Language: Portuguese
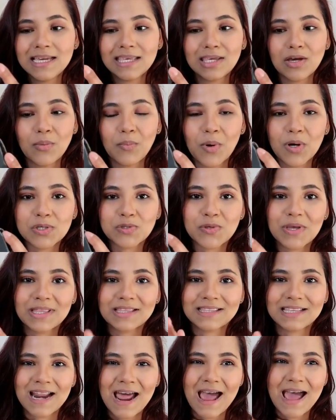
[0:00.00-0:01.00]
que eu posso
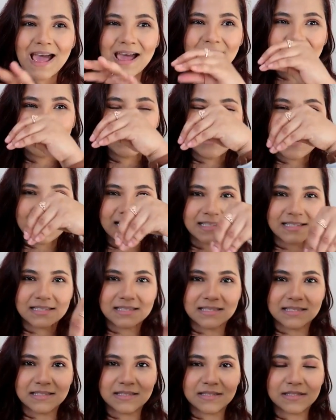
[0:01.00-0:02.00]
entrar
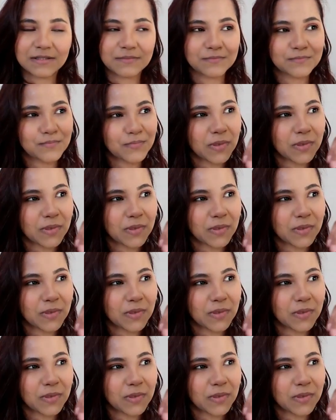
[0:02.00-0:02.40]
nas...